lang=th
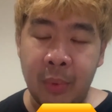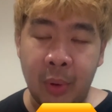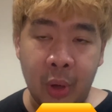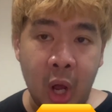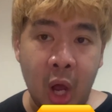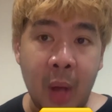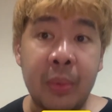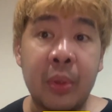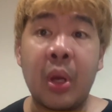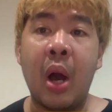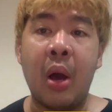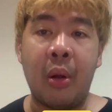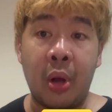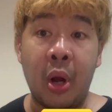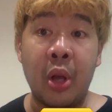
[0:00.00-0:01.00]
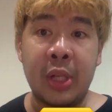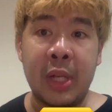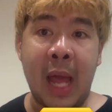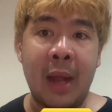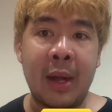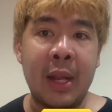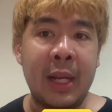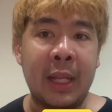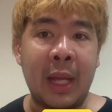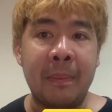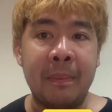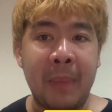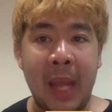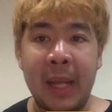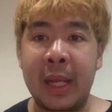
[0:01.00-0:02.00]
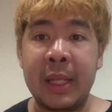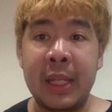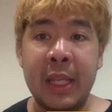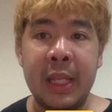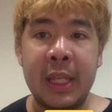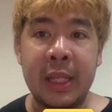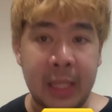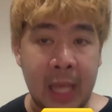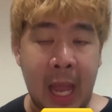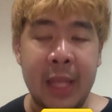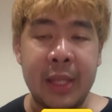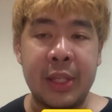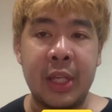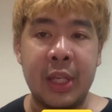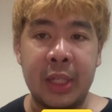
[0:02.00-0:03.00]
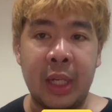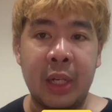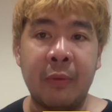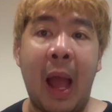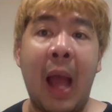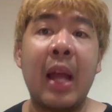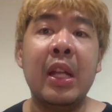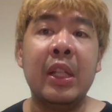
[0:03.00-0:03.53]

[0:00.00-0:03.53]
รอบก่อนรอชนะเลิศนะครับไปกันที่การเจอกันระหว่าง